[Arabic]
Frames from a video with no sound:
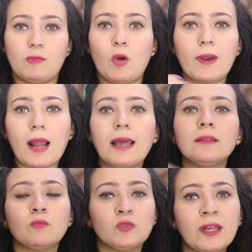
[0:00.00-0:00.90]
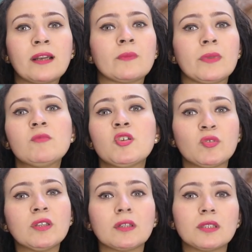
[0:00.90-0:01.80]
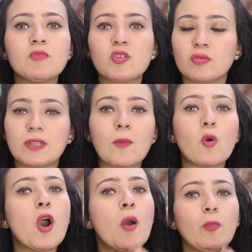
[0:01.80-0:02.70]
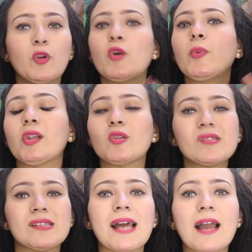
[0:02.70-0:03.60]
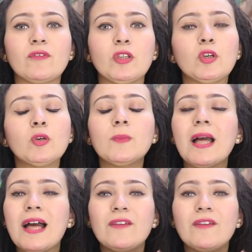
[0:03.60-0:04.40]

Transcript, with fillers: عباره عن مدرب بيمشي وتقدر تمشي قدامه من ربع لنص ساعه في اليوم